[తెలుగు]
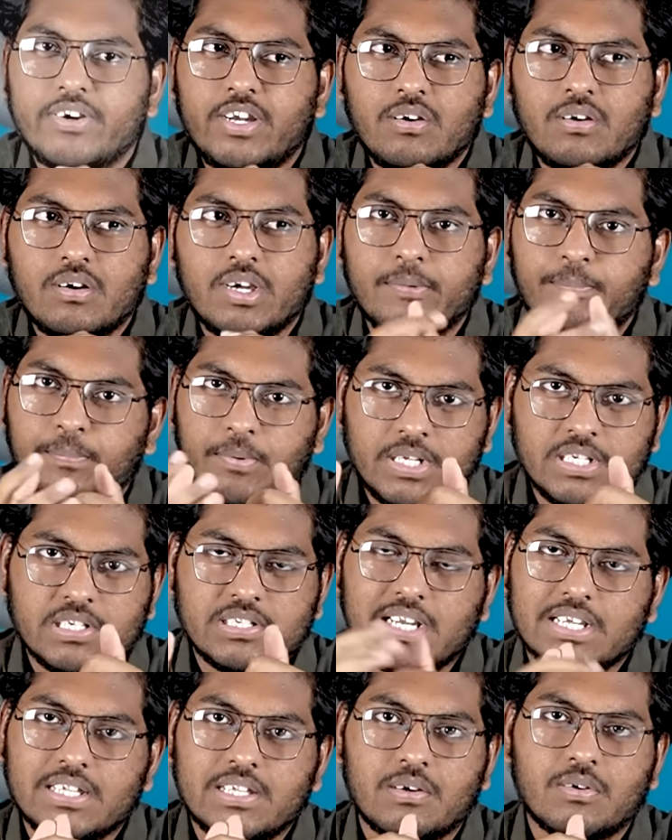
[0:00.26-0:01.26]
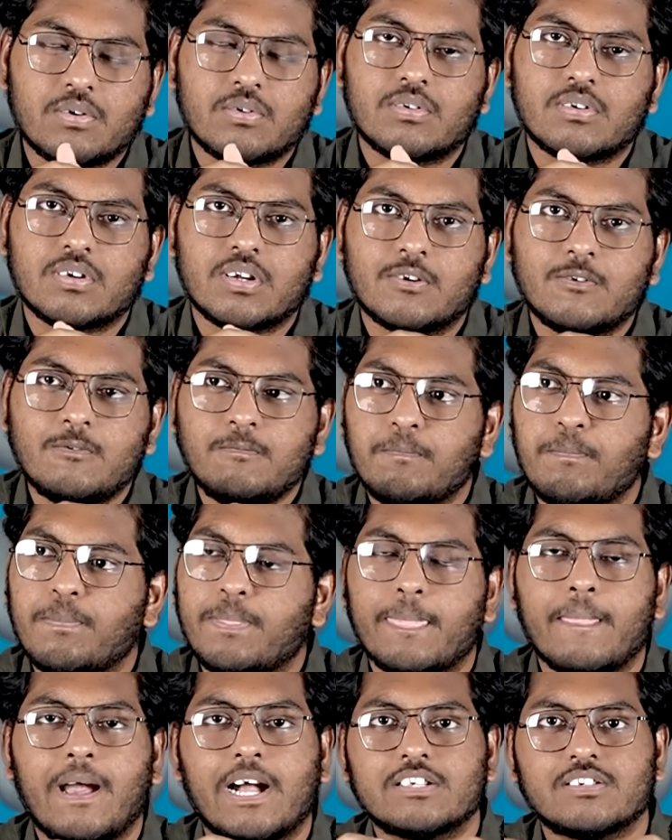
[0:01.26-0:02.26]
వీడియో ఎప్పటి నుంచో చేద్దాం అనుకుంటున్నాను
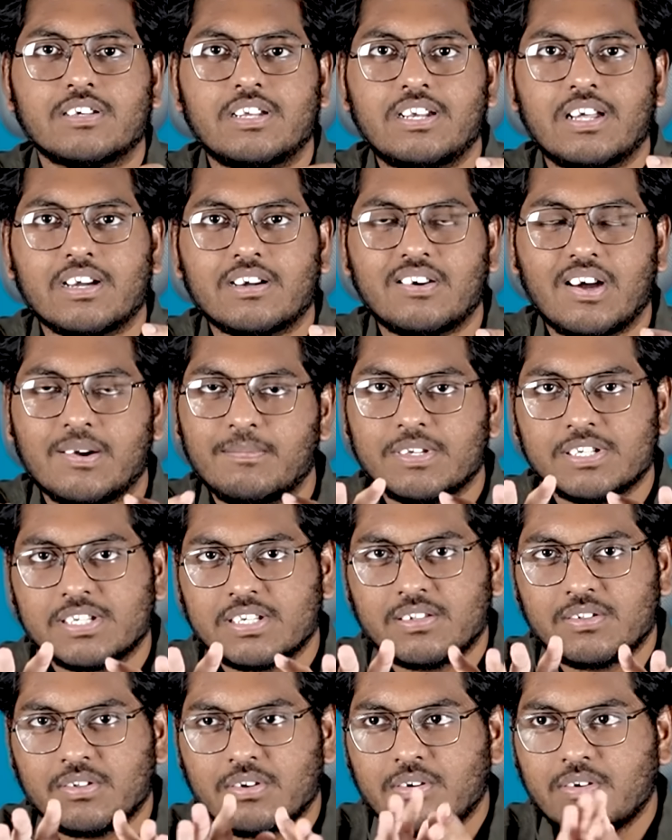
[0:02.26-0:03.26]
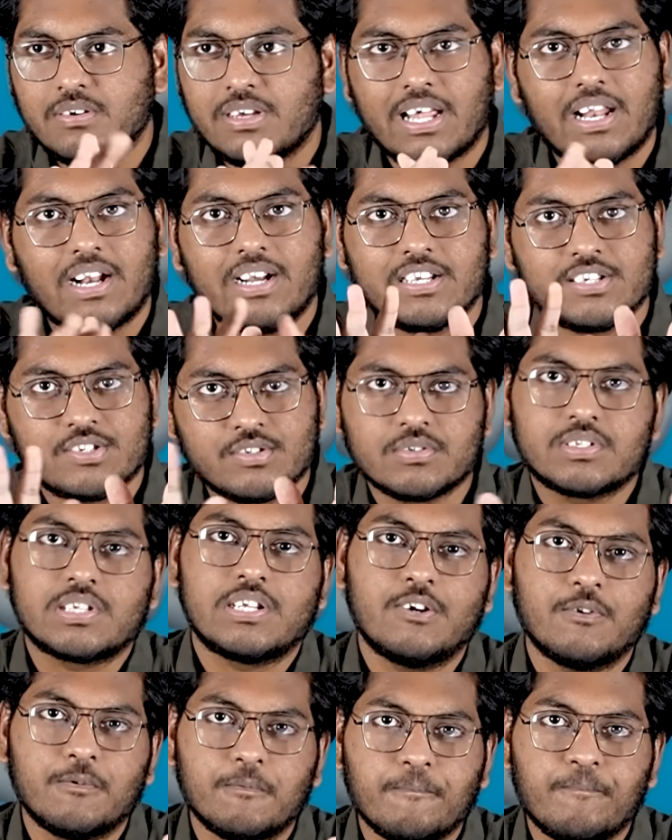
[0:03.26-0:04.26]
యాక్చువల్లీ నాకు అమెజాన్తో ఎలాంటి ఇష్యూస్
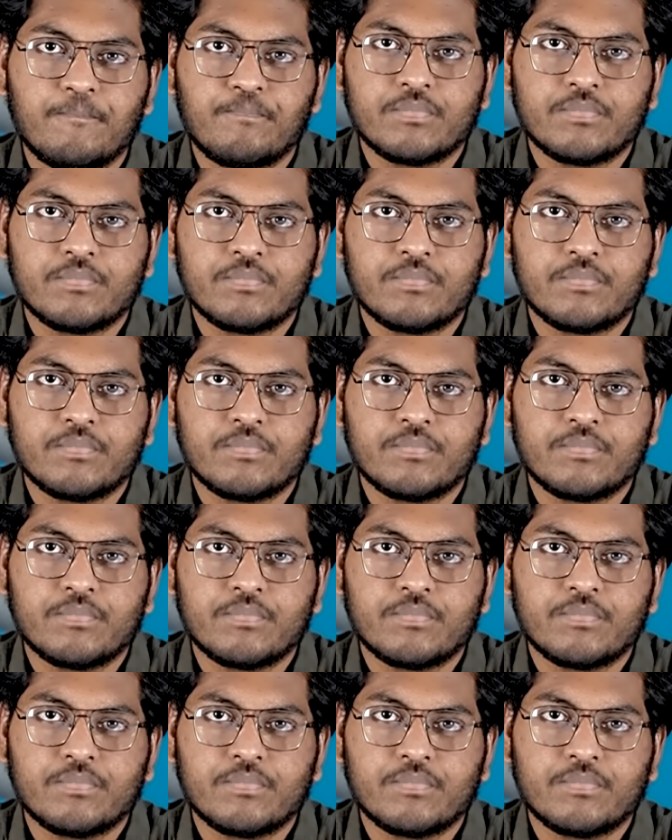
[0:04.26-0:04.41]
లేవు